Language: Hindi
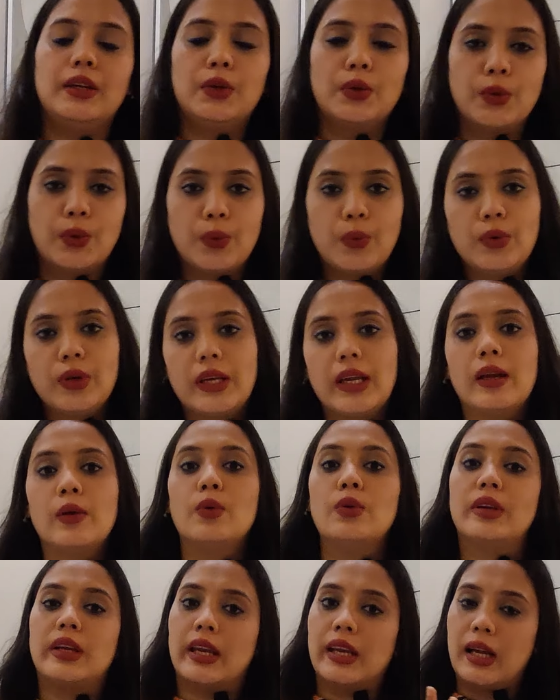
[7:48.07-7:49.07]
यू you नो know, उनके
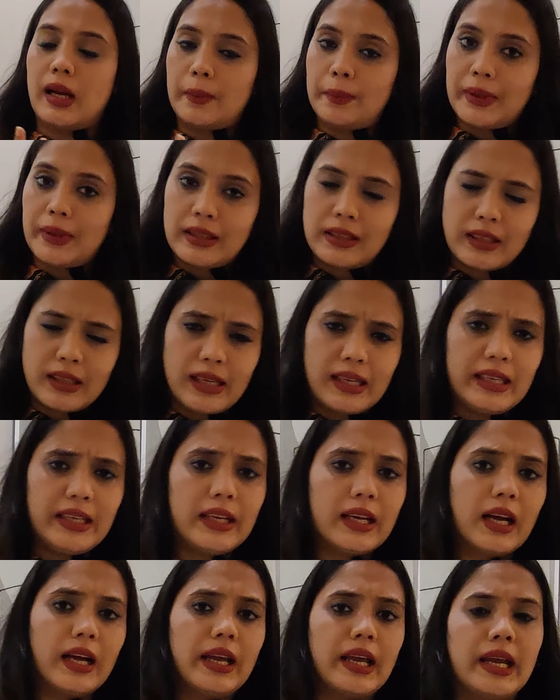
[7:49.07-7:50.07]
उनके यहाँ पर घर
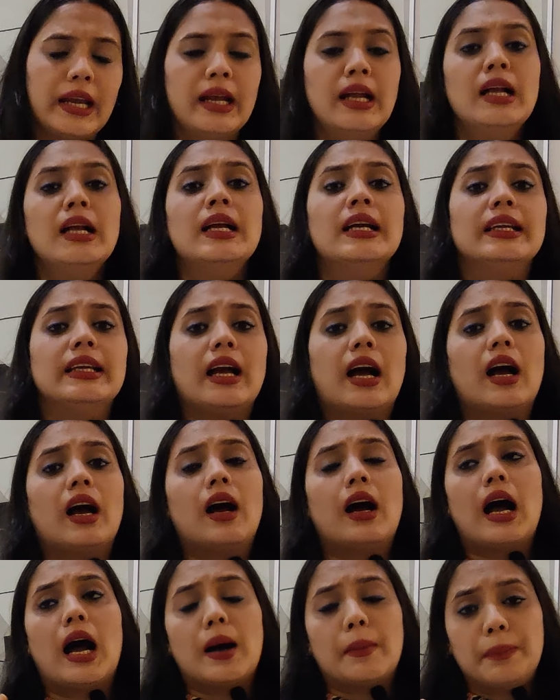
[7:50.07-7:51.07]
लिया है या
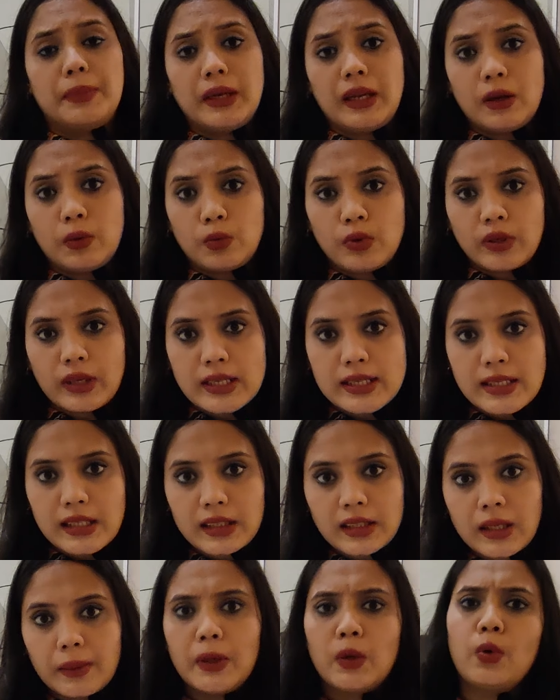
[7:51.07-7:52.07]
आपने उनके साथ
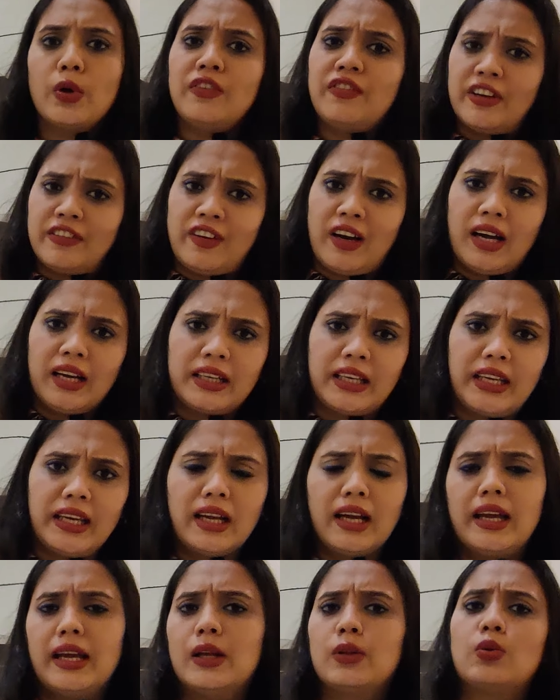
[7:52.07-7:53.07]
कभी कोई व्यवहार किया
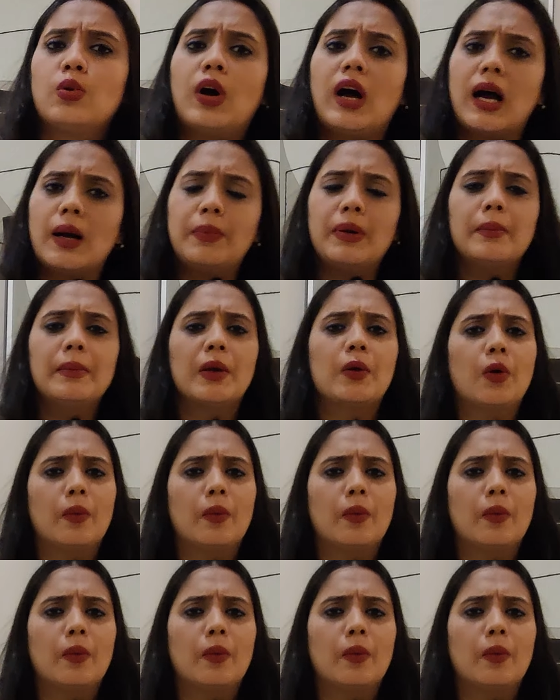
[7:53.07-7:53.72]
है तो आप हमें